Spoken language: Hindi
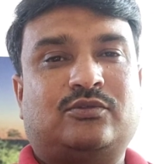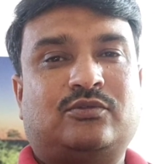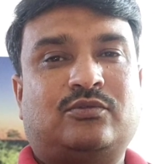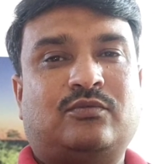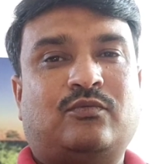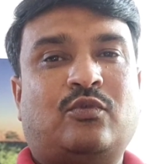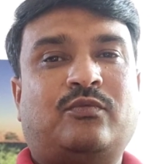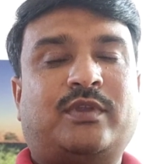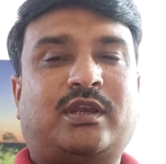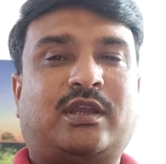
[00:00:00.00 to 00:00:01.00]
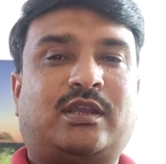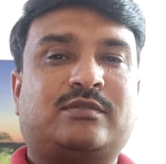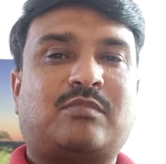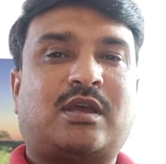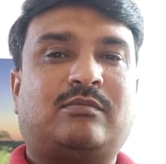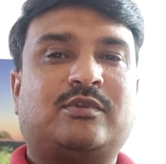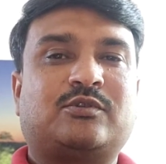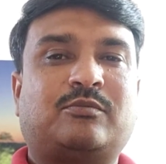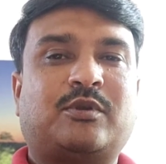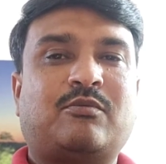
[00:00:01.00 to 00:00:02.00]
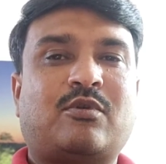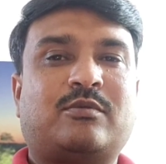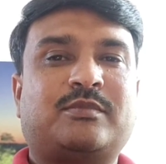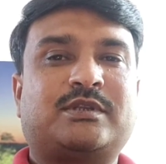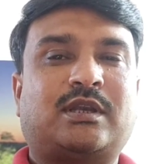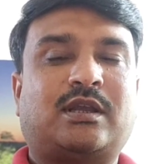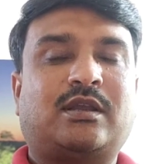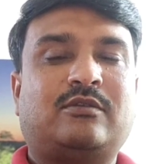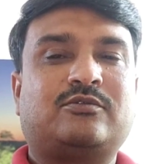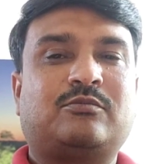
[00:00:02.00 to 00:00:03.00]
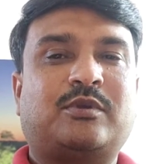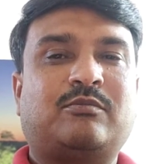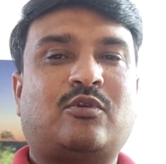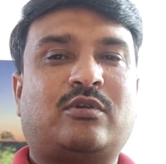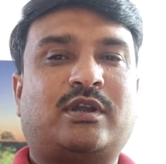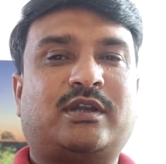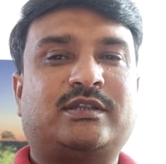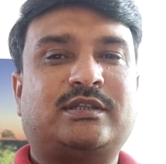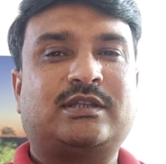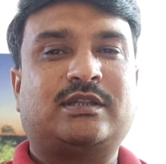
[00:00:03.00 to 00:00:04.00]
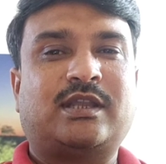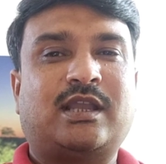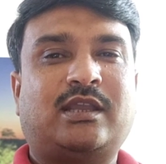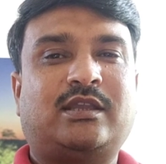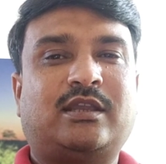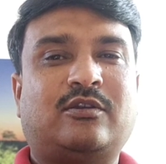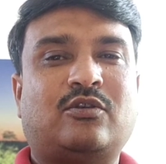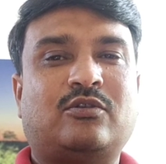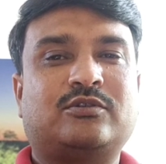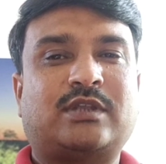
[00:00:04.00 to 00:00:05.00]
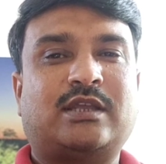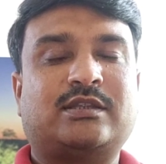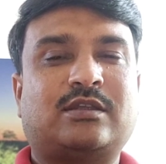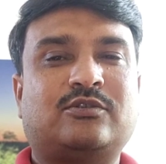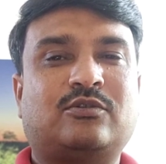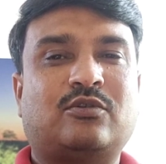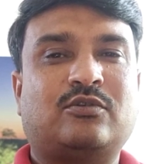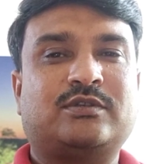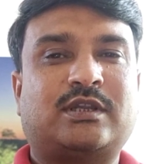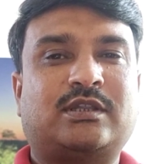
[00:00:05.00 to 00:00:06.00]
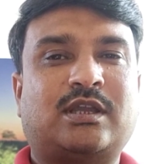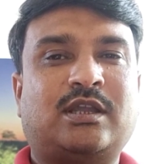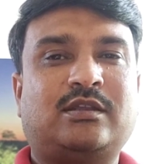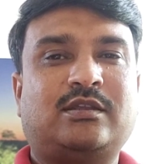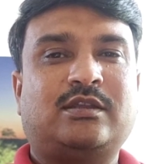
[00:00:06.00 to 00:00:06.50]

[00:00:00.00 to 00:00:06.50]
तो वो फिर केस बाद में सुप्रीम कोर्ट में चला गया और सुप्रीम कोर्ट ने डिसीजन दिया कि ये क्लॉज ऐसा जो क्लॉज रहता है